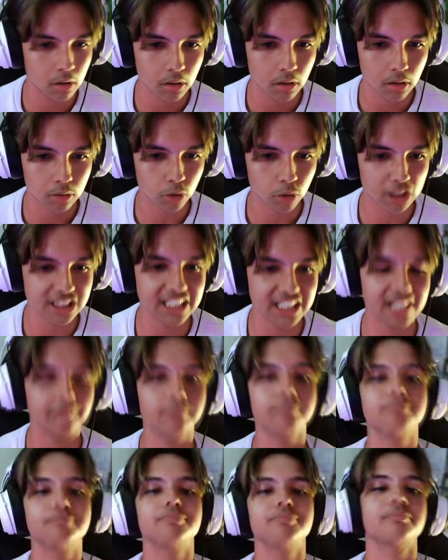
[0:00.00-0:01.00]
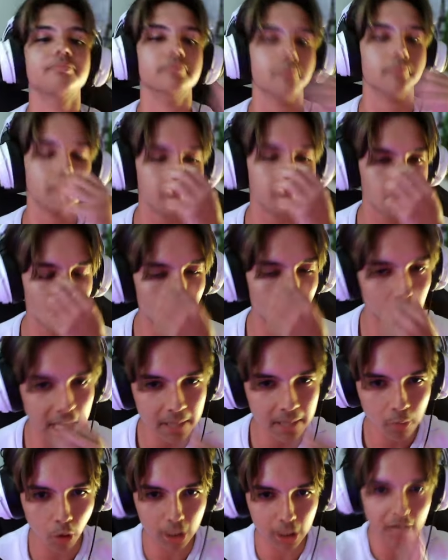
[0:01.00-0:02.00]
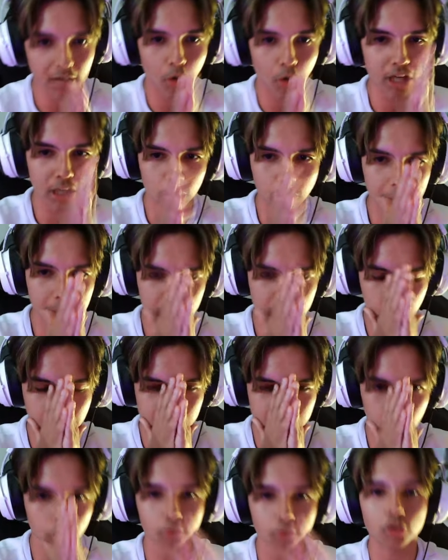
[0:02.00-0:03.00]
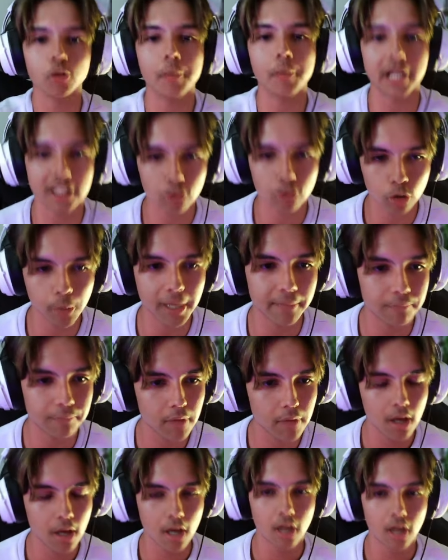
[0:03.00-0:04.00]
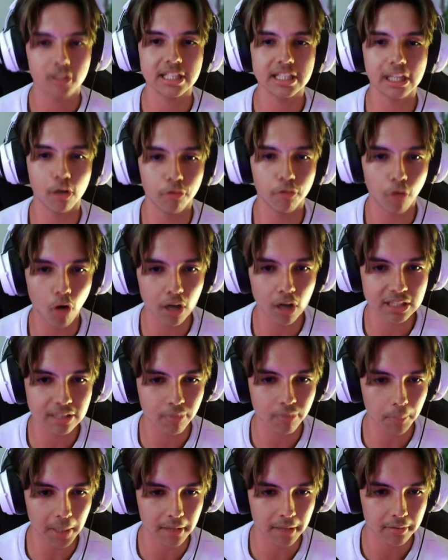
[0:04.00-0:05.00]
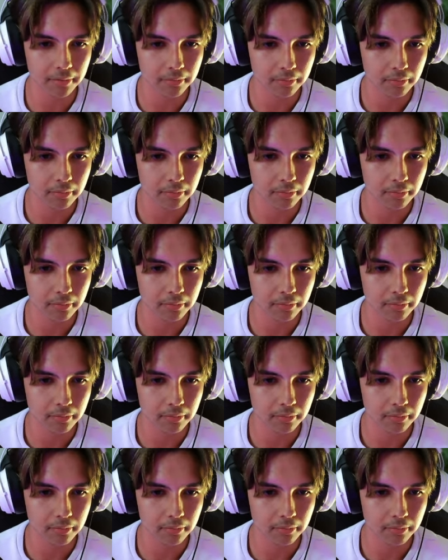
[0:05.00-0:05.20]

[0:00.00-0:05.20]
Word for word: Vai, Tica. Ok, ok, ok, tudo bem, tudo bem, tudo bem, tudo bem, tudo bem. aqui é o Fox, vamos lá.